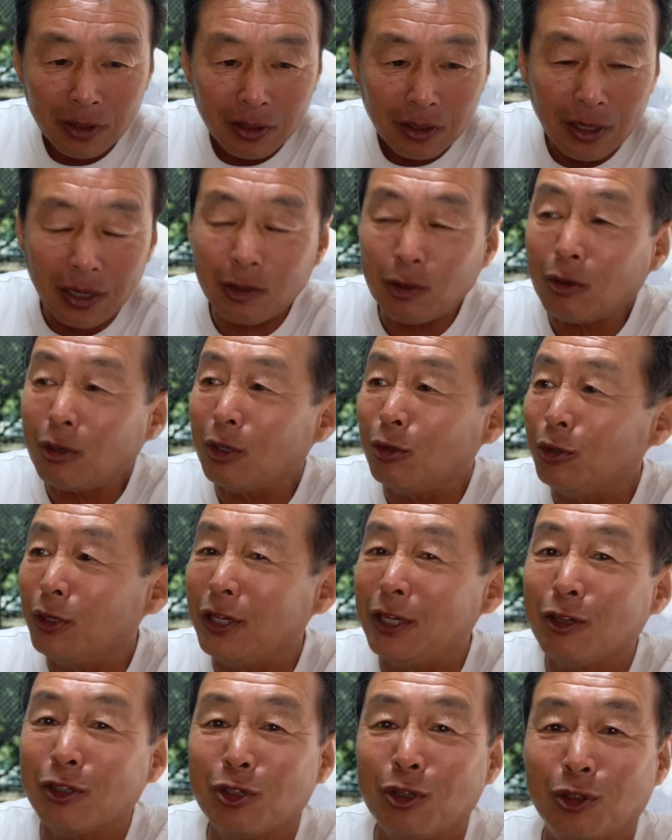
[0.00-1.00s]
え特に
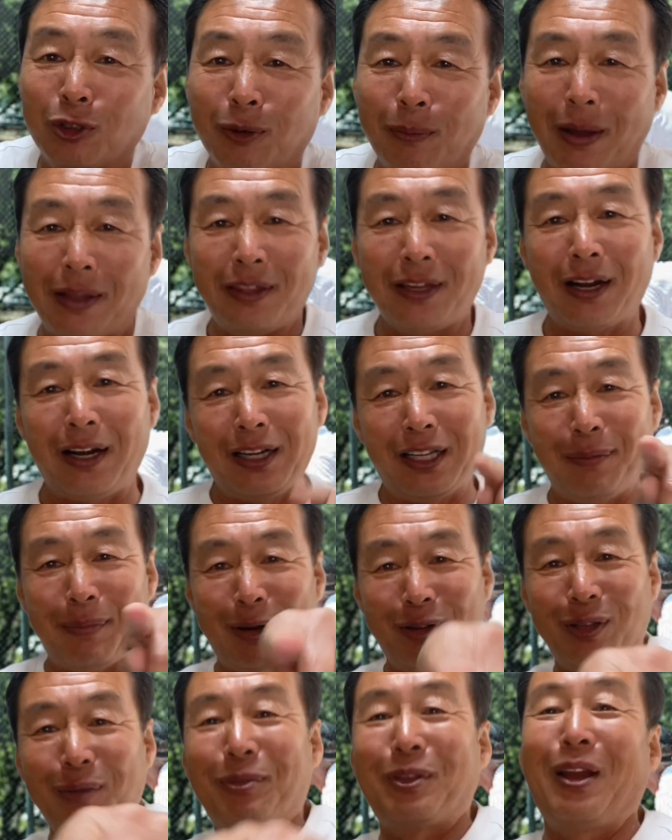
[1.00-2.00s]
ウィニングショットの真ん中に決め
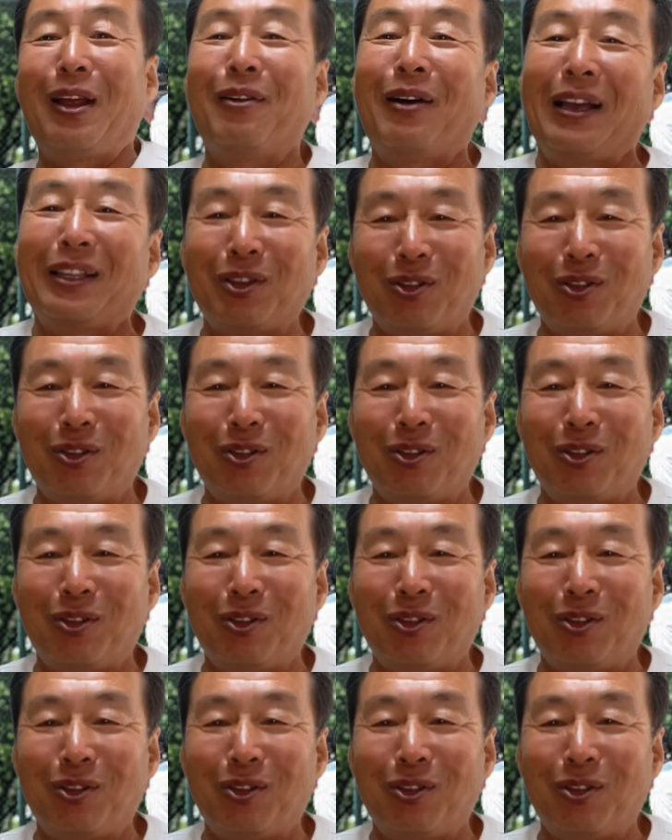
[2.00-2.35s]
るって、それはて